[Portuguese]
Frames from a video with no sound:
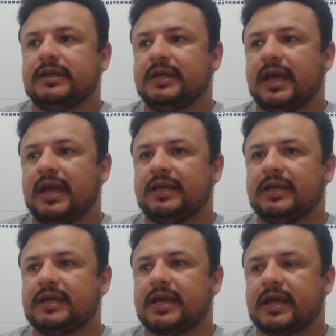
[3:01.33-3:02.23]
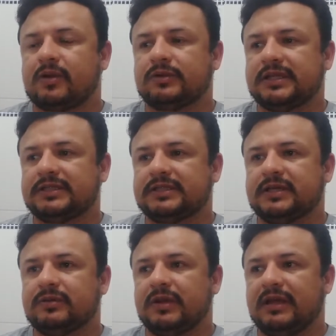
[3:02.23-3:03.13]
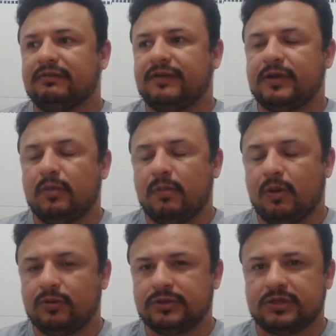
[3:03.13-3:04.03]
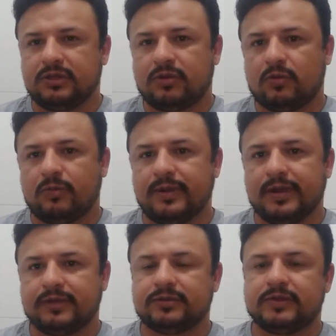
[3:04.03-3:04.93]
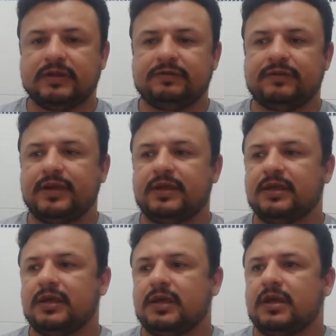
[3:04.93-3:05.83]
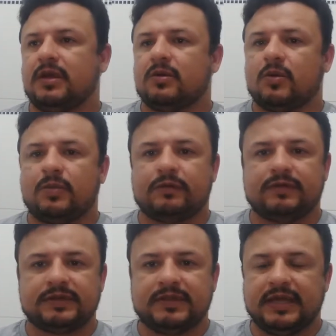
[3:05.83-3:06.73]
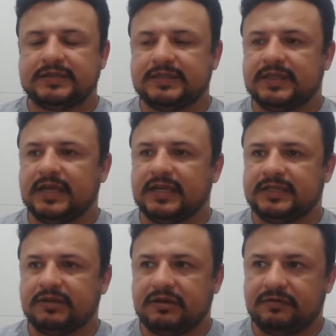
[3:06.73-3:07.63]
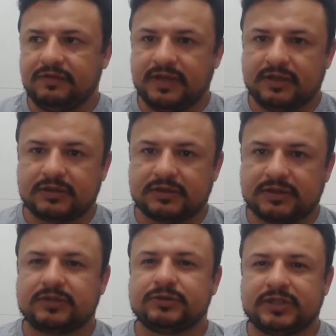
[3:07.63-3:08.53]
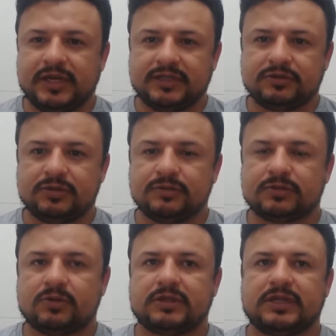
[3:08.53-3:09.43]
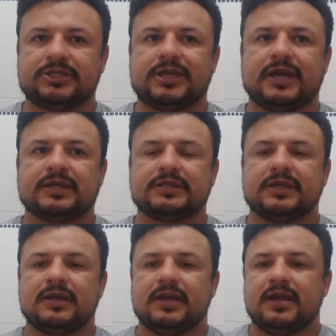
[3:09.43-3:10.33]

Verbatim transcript: e aí o que, que aconteceu? Levei um monte de documentos, eu levei comprovante de residência, eu levei os três últimos contra-cheques.